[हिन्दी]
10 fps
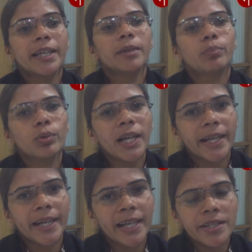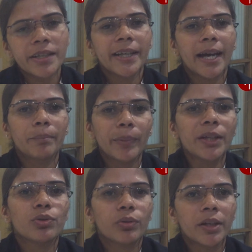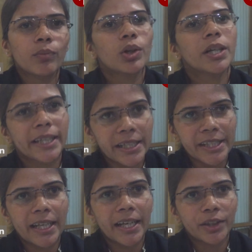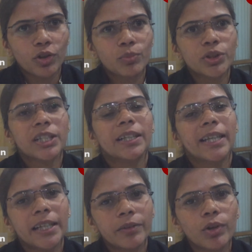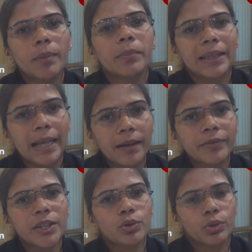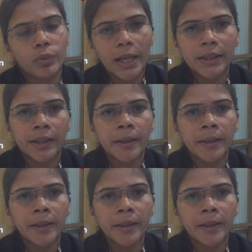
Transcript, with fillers: लेकिन पूरा इलेक्शन कैंपेन जो है वो लड़कियाँ चला रही थी और मुझे लगता है कि वो एक बदलाव की शुरुआत थी